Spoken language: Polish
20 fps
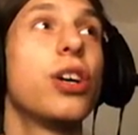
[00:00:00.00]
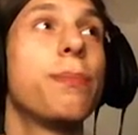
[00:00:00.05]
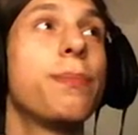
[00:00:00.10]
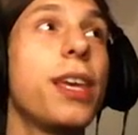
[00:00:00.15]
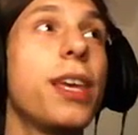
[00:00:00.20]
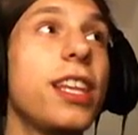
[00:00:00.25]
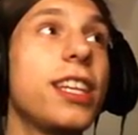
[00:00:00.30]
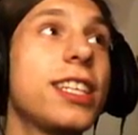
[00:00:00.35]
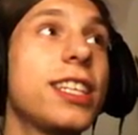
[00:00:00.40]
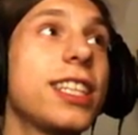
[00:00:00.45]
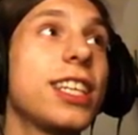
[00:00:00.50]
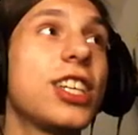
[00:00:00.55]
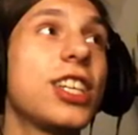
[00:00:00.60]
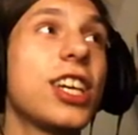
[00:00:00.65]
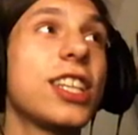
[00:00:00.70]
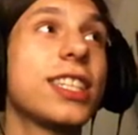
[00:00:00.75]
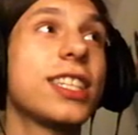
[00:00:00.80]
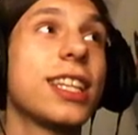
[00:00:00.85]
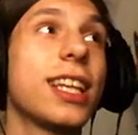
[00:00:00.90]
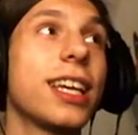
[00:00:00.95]

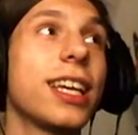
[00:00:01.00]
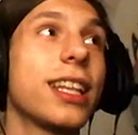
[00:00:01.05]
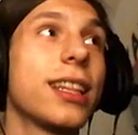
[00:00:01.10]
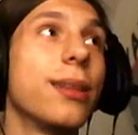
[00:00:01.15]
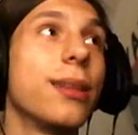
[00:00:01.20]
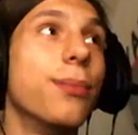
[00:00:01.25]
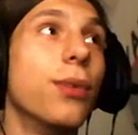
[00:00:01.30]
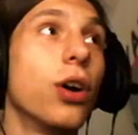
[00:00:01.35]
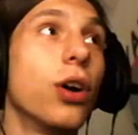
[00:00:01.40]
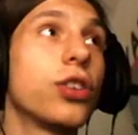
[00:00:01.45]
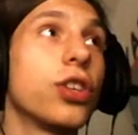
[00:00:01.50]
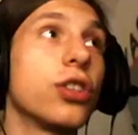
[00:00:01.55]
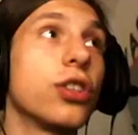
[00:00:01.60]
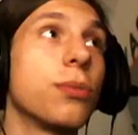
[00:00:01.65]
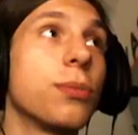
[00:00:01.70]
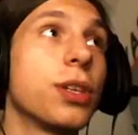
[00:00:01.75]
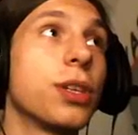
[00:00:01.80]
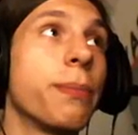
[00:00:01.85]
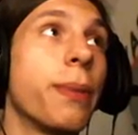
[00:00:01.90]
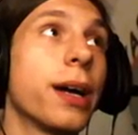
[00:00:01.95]
5000 na jednym locie,
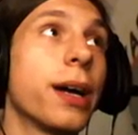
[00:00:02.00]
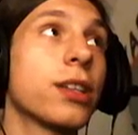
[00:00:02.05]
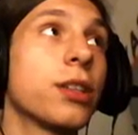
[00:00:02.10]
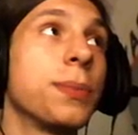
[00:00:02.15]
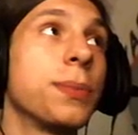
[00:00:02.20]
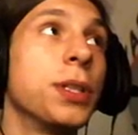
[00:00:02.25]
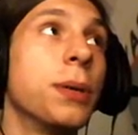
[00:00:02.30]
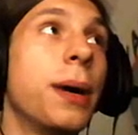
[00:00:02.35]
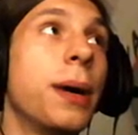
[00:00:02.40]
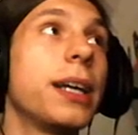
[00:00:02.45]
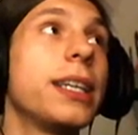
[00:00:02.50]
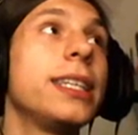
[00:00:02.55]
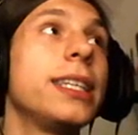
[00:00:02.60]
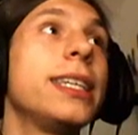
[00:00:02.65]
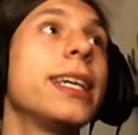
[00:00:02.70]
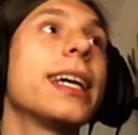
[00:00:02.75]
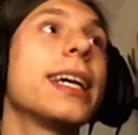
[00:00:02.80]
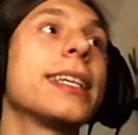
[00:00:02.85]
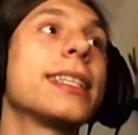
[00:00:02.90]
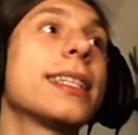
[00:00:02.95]
co mi się bardzo podoba
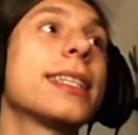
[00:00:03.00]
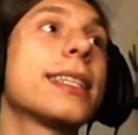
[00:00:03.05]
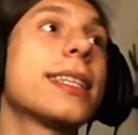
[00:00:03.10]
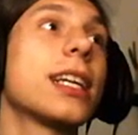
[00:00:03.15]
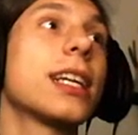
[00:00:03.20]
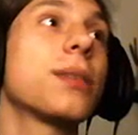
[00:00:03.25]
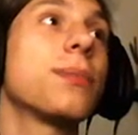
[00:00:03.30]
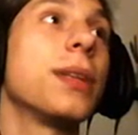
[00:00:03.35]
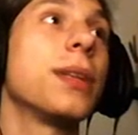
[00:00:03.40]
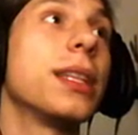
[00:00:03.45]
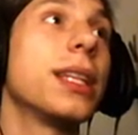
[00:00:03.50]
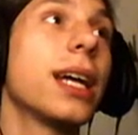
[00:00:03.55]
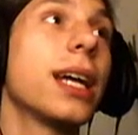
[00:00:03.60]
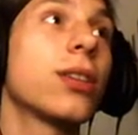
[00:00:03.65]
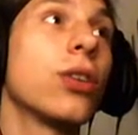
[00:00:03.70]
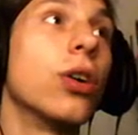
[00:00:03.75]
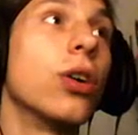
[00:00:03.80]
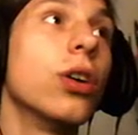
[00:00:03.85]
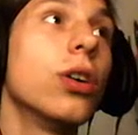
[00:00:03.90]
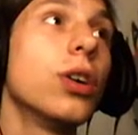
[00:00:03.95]
i jest, stać mi na
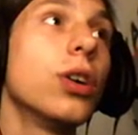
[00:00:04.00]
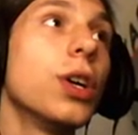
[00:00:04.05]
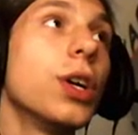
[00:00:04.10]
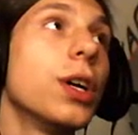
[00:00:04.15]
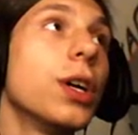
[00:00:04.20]
to.